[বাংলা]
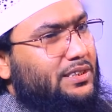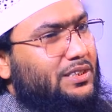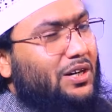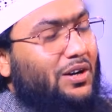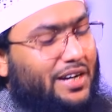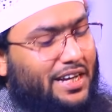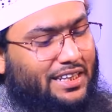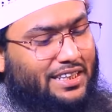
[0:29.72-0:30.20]

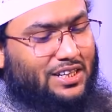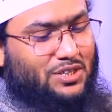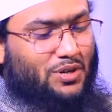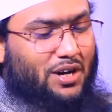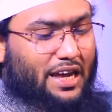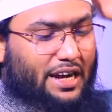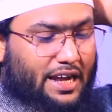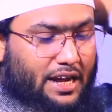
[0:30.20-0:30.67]
তখন একদিন
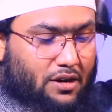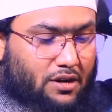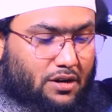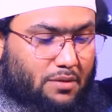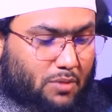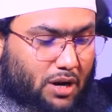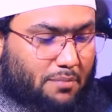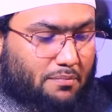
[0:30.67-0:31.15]
সকালে
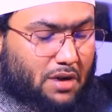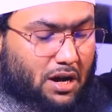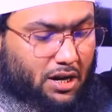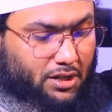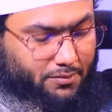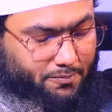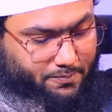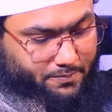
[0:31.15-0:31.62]
কয়
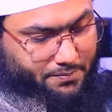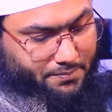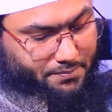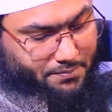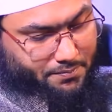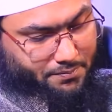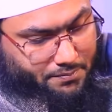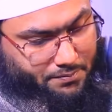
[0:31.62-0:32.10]
মোহাম্মদ
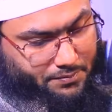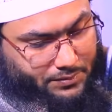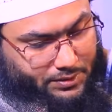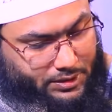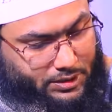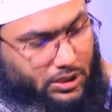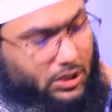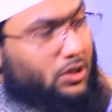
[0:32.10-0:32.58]

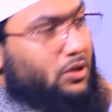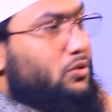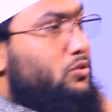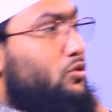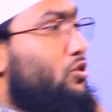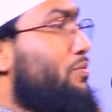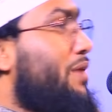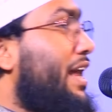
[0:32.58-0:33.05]

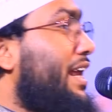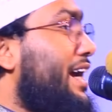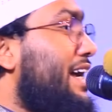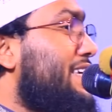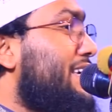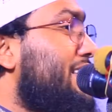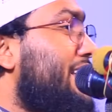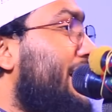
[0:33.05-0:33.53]
তোমার
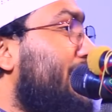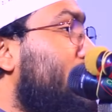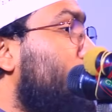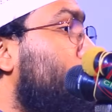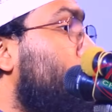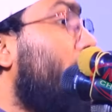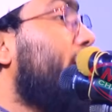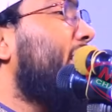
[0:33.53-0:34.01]
কাছে যে একটা
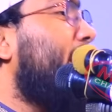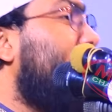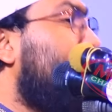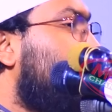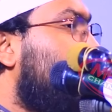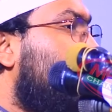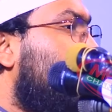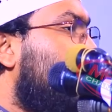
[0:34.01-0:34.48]
শয়তান
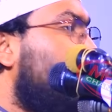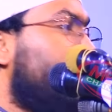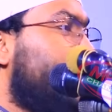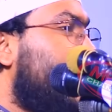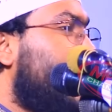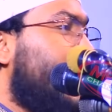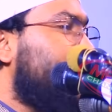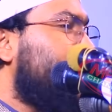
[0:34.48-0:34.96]
তো এখন
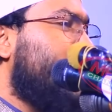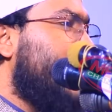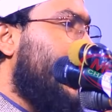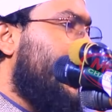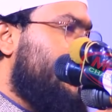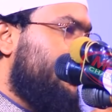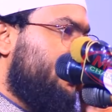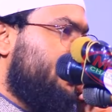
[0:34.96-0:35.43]
কি আর আসে না
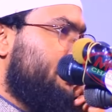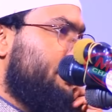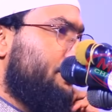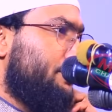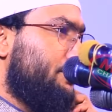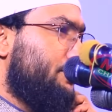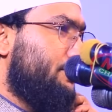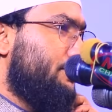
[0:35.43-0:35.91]

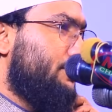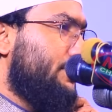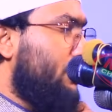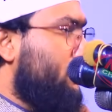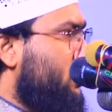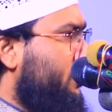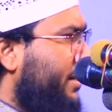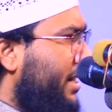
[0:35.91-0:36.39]

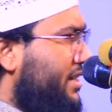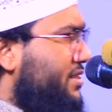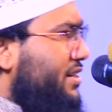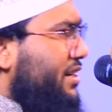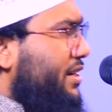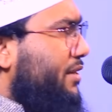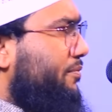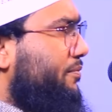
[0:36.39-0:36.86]
নজুবিল্লা
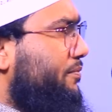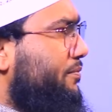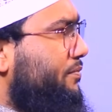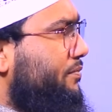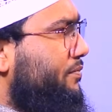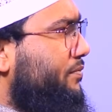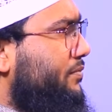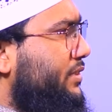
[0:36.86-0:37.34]
আসেনি
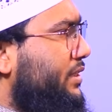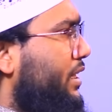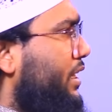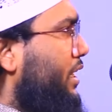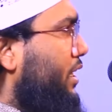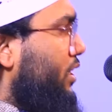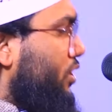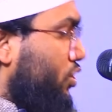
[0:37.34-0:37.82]

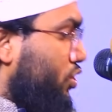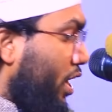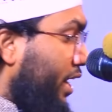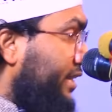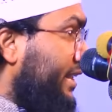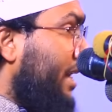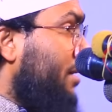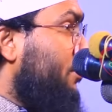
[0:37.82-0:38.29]

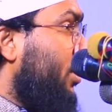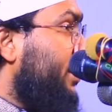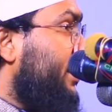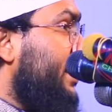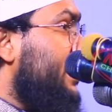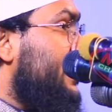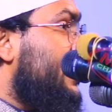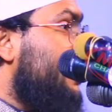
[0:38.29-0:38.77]
শয়তান
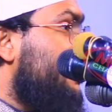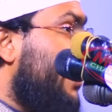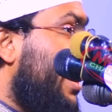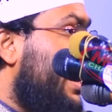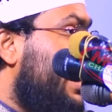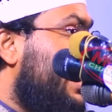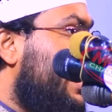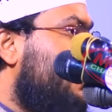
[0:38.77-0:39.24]
বলতে
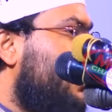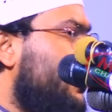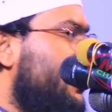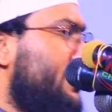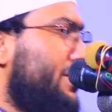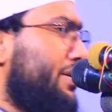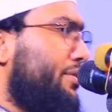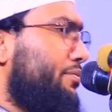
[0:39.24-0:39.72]
জিব্রাইলকে
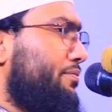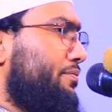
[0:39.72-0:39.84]
বলছে